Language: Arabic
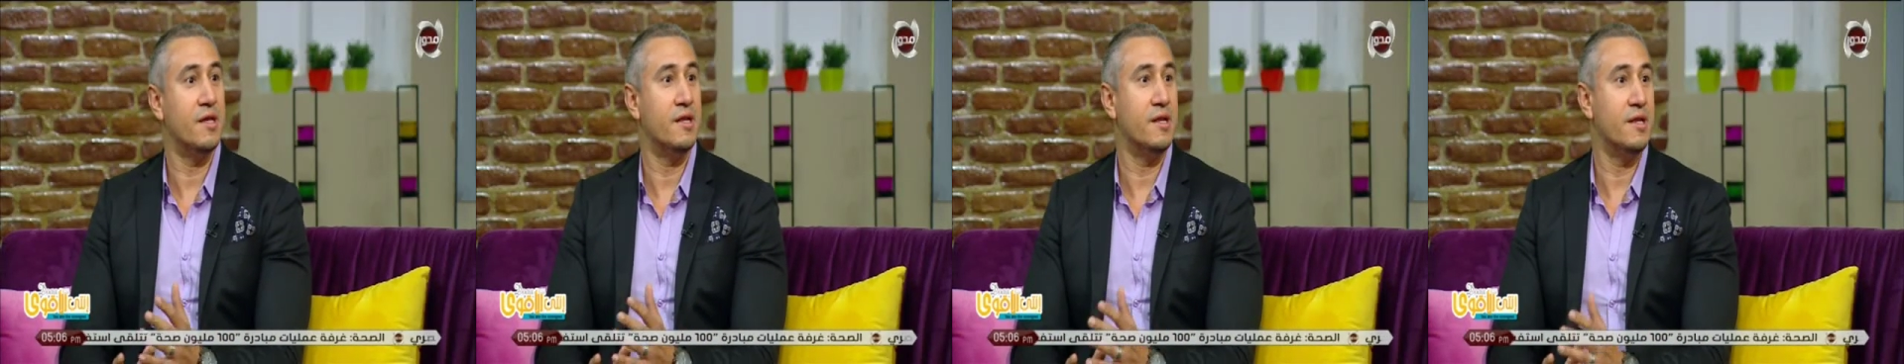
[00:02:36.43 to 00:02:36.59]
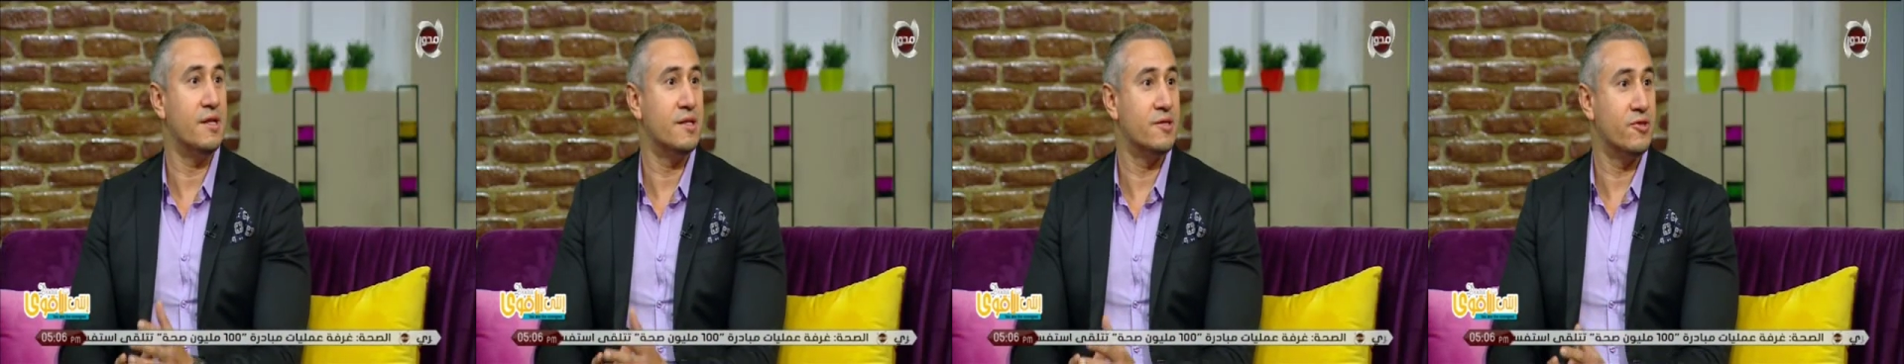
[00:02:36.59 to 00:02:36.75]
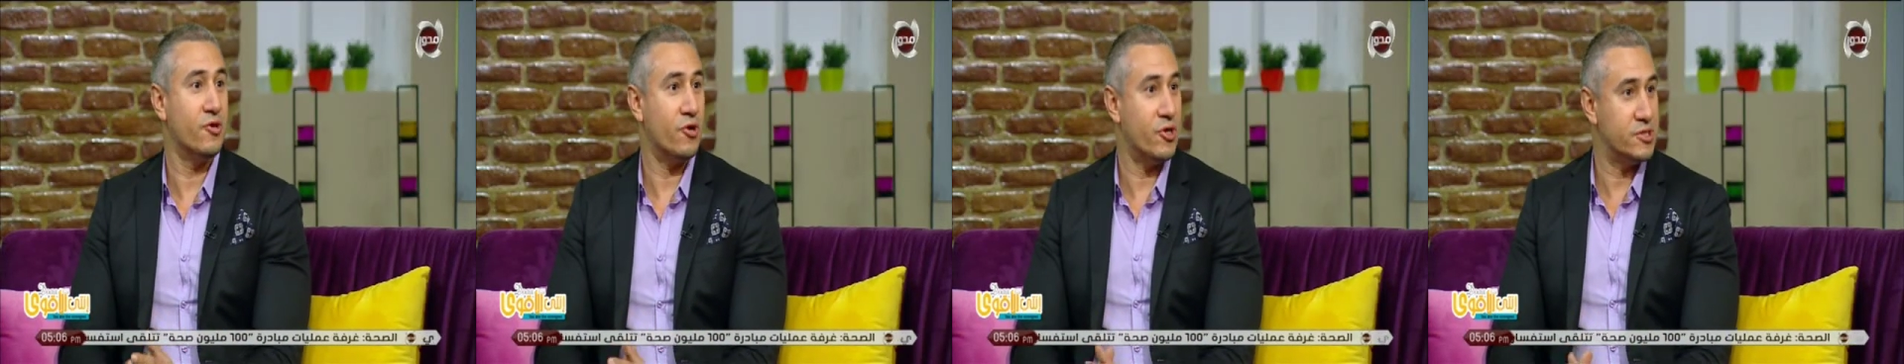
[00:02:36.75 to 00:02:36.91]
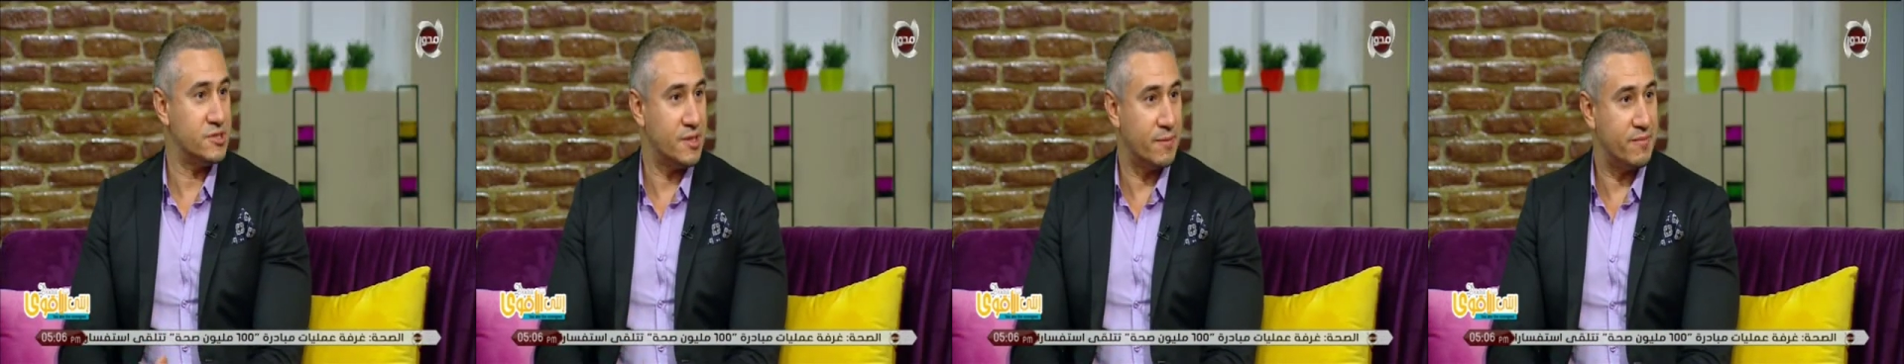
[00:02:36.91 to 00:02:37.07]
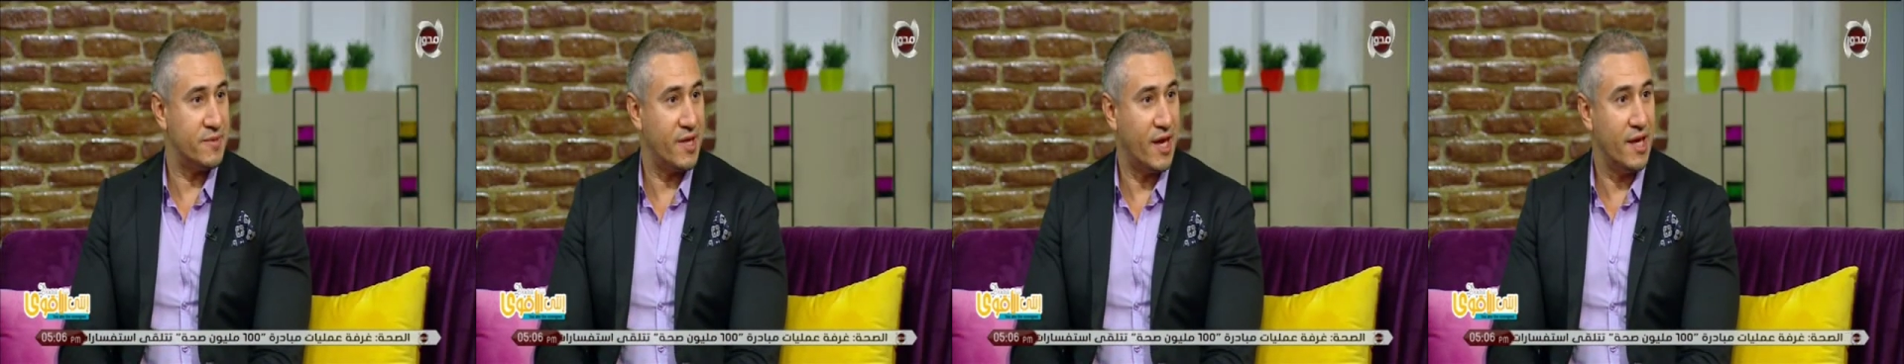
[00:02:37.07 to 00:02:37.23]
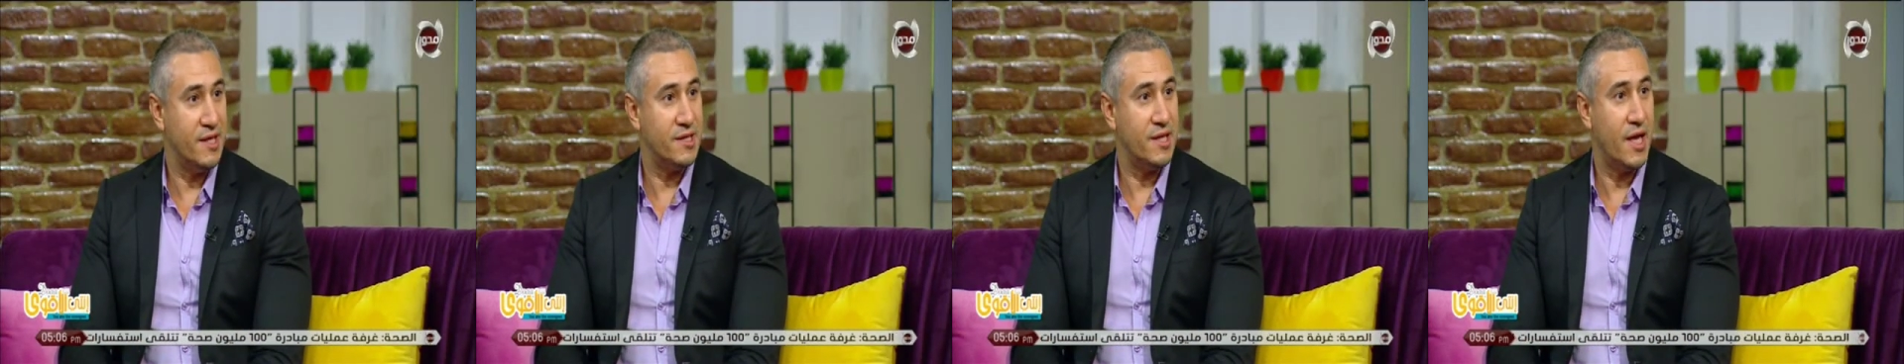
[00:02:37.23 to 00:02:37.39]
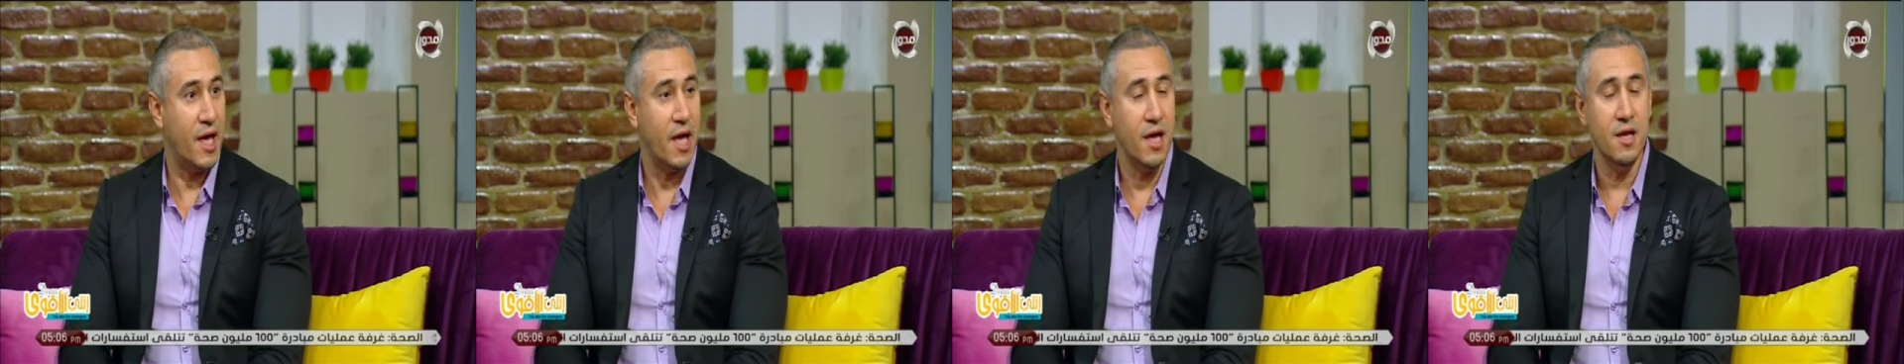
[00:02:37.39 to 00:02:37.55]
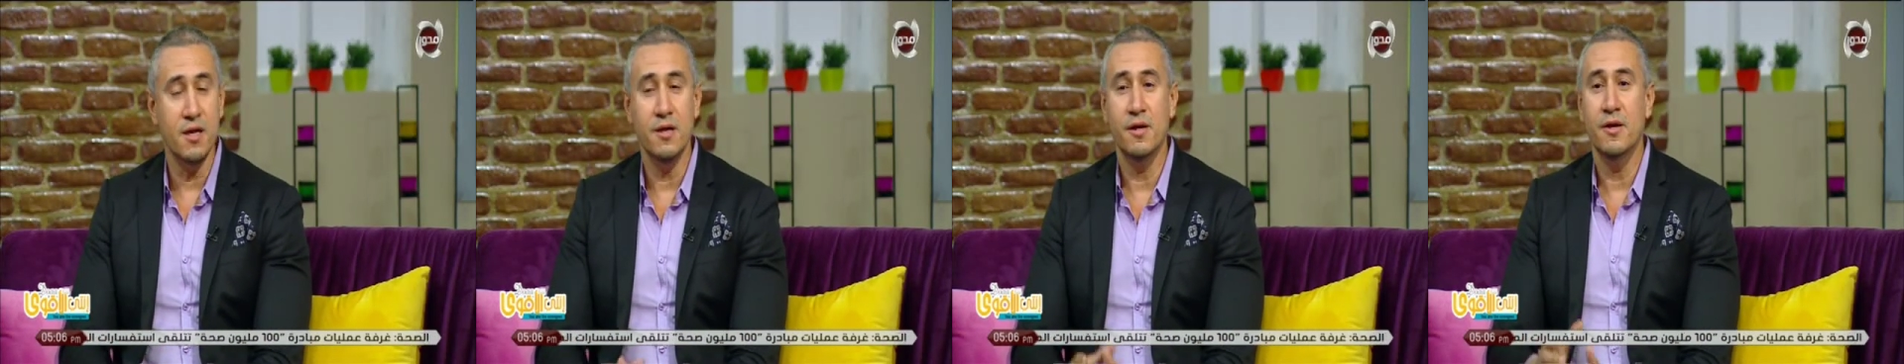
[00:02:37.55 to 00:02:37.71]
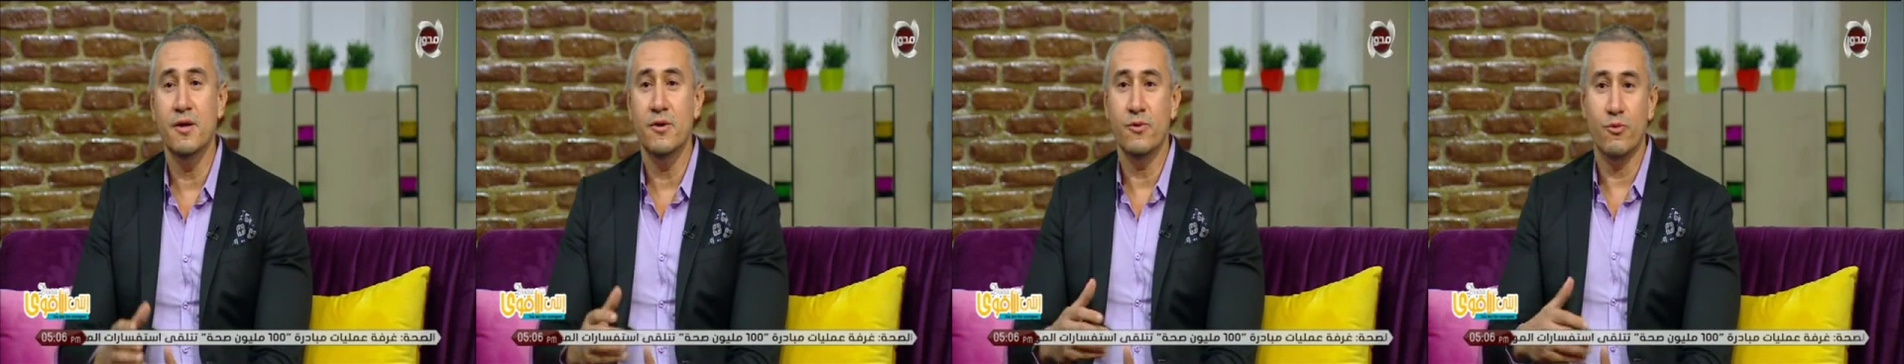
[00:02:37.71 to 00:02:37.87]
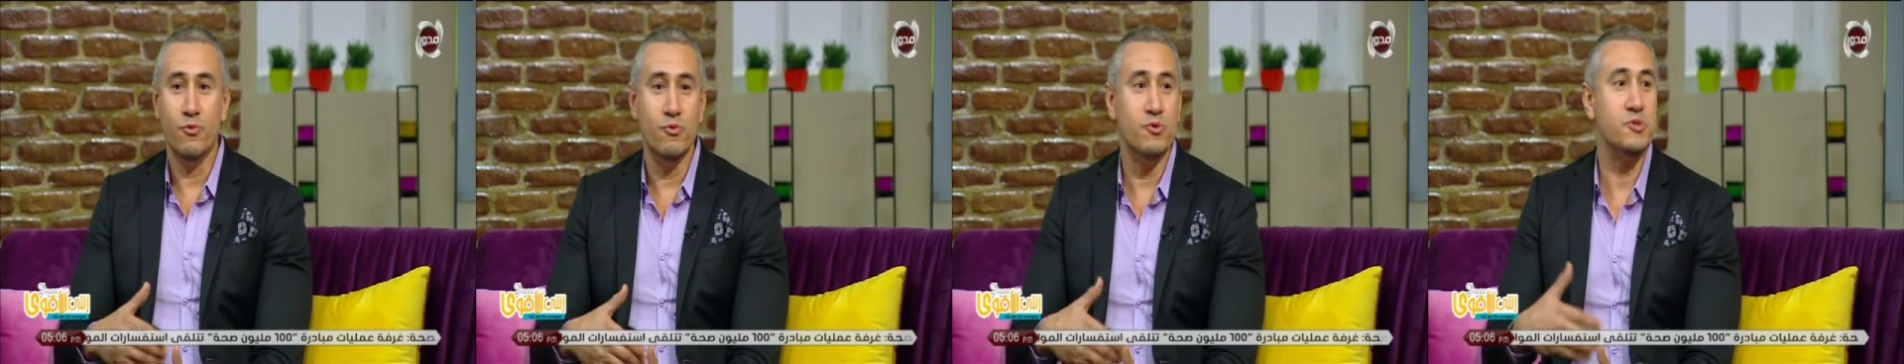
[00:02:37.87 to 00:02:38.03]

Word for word: الدراسه بتاعتها مم.